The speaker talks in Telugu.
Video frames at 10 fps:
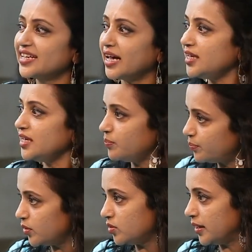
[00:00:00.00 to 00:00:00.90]
కానీ
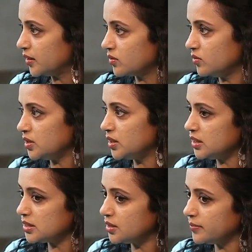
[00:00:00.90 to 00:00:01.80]
ఇప్పుడు మాత్రం ఈ
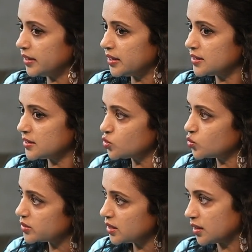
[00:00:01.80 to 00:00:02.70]
సినిమా టీజర్
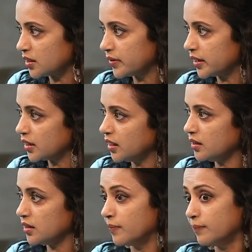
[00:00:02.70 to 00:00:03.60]
చూసిన తర్వాత
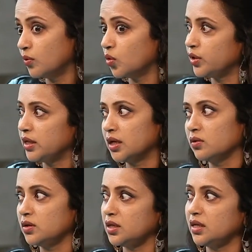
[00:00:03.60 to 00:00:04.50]
అమ్మో
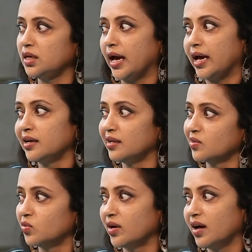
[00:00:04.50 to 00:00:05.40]
ఈయనలో ఈ యాంగిల్
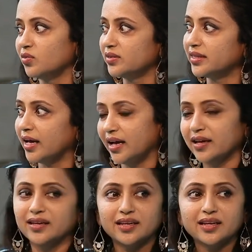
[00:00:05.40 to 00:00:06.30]
కూడా ఉందా
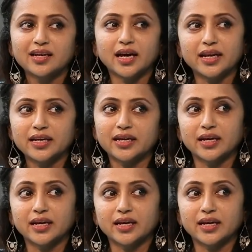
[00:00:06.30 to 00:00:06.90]
అని